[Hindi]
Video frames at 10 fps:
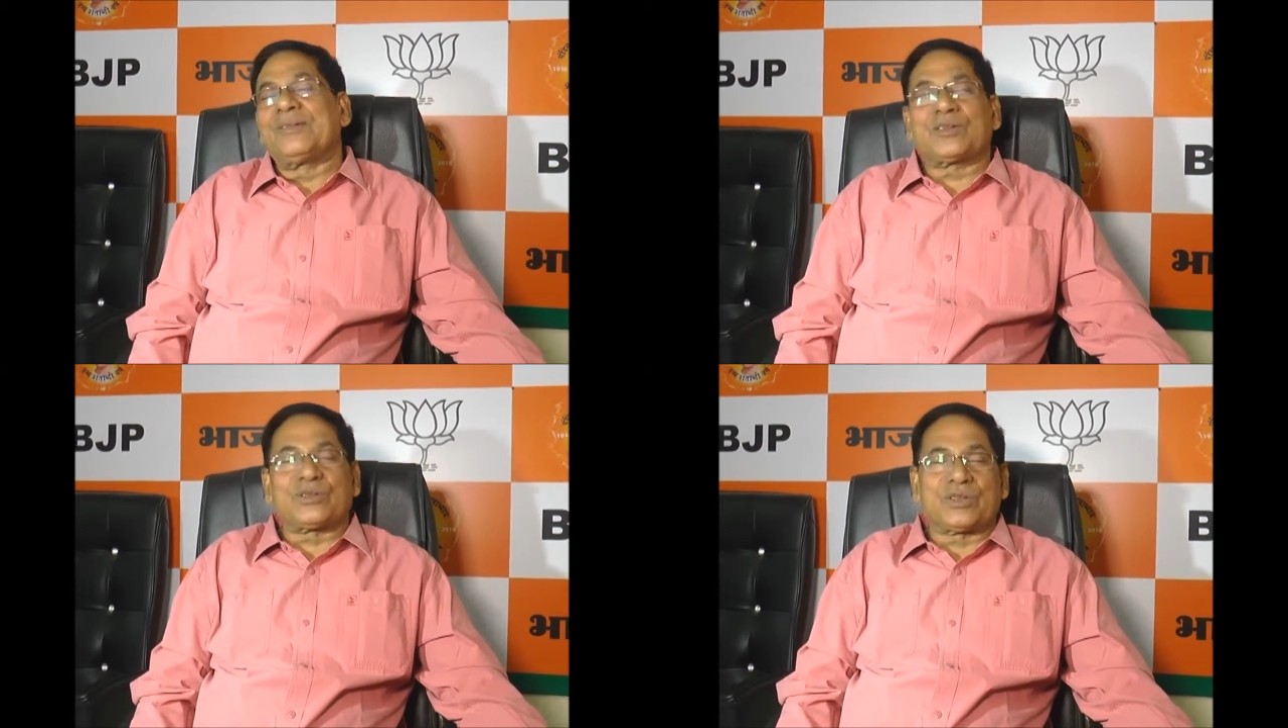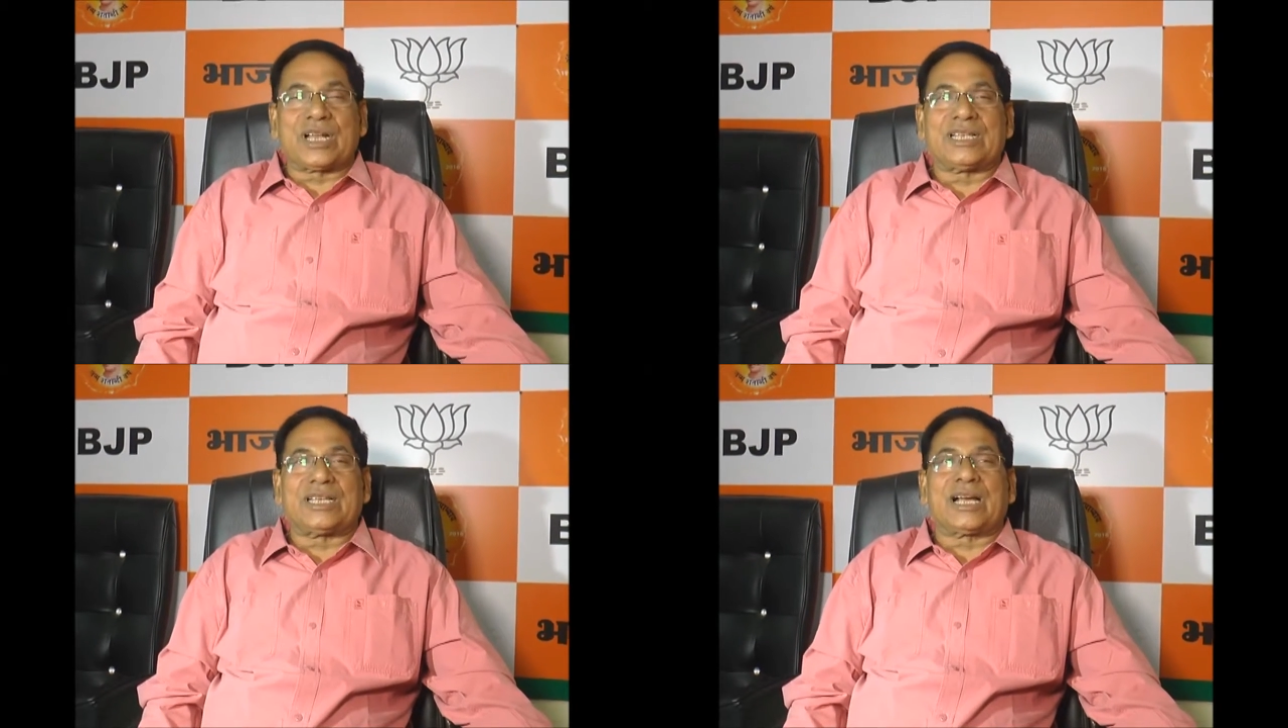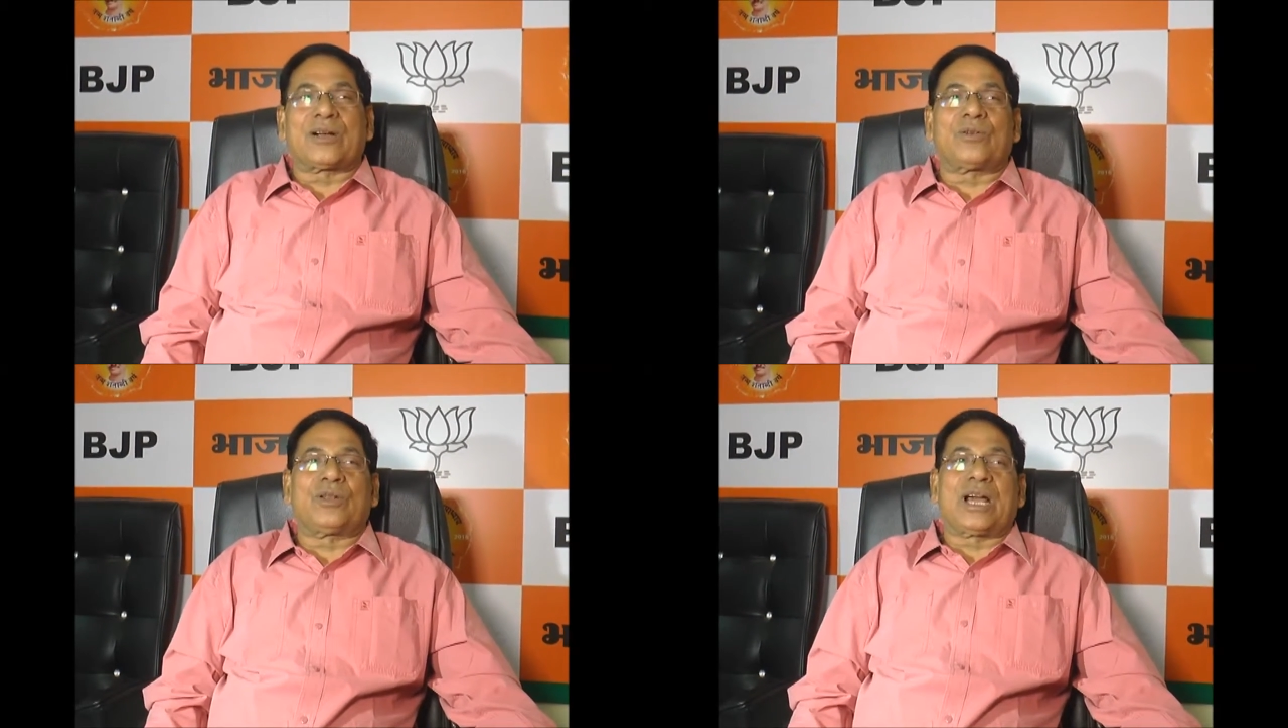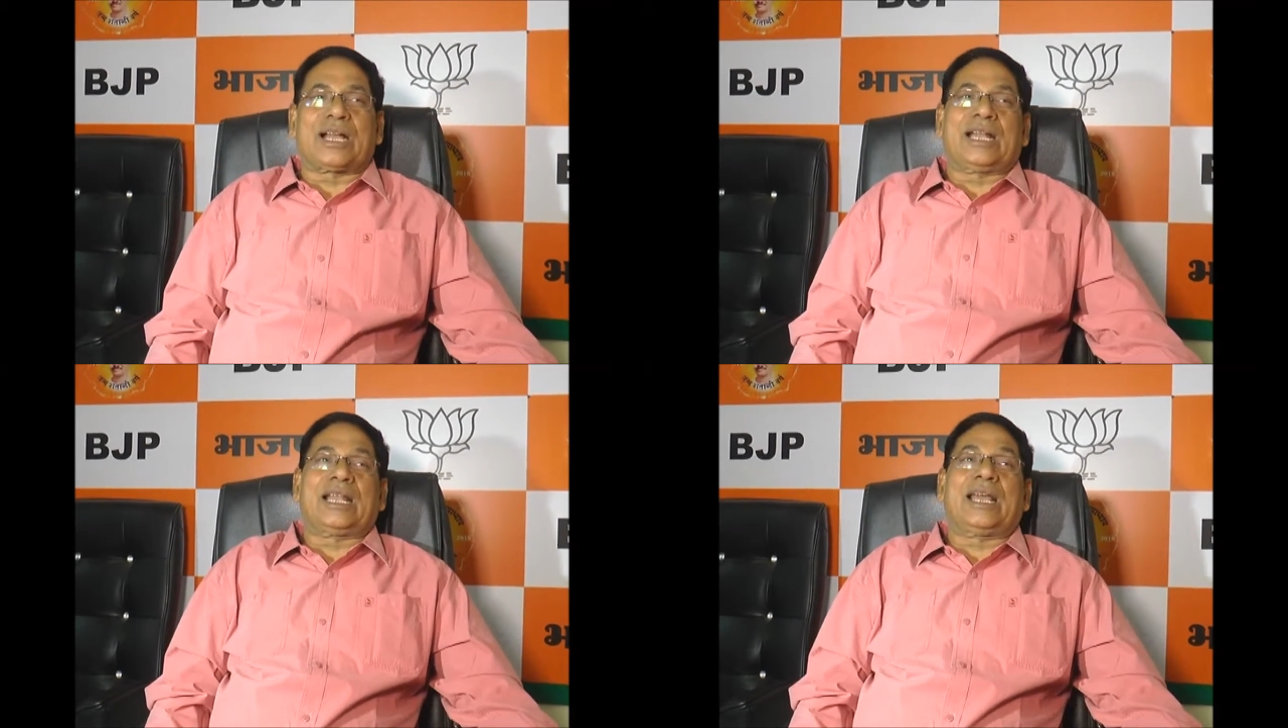वसुंधरा जी का खुला
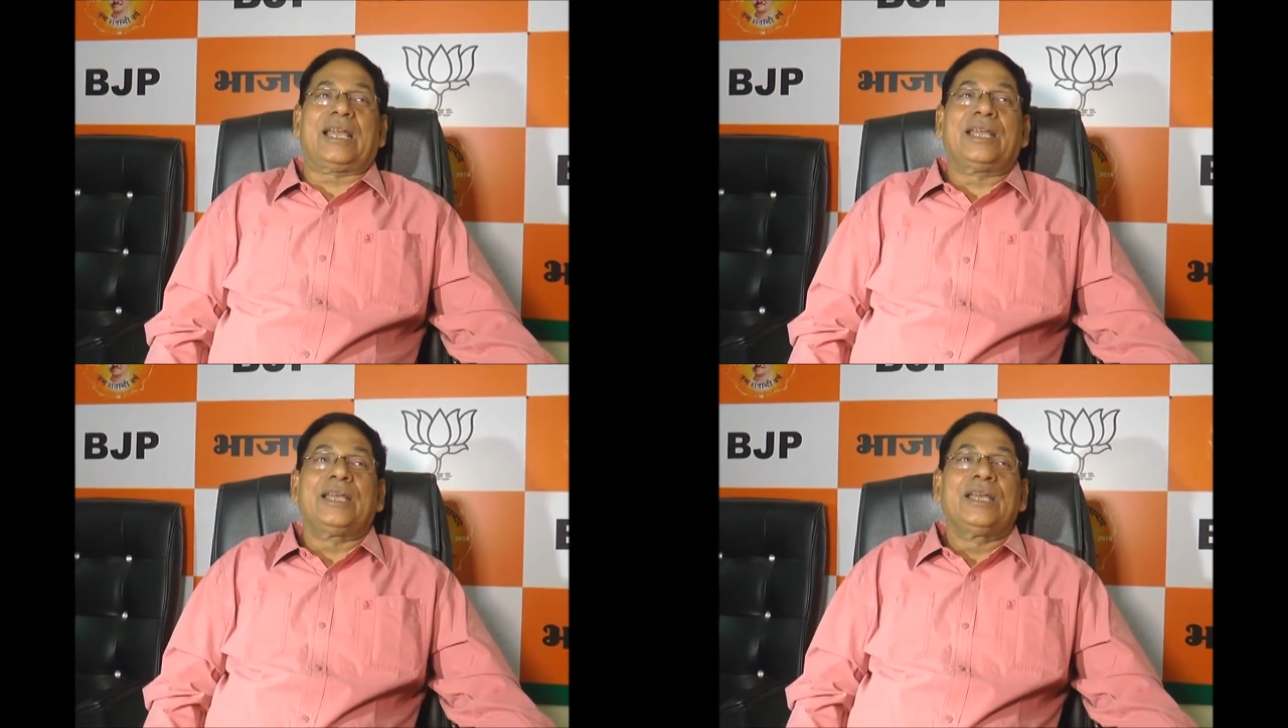कहना है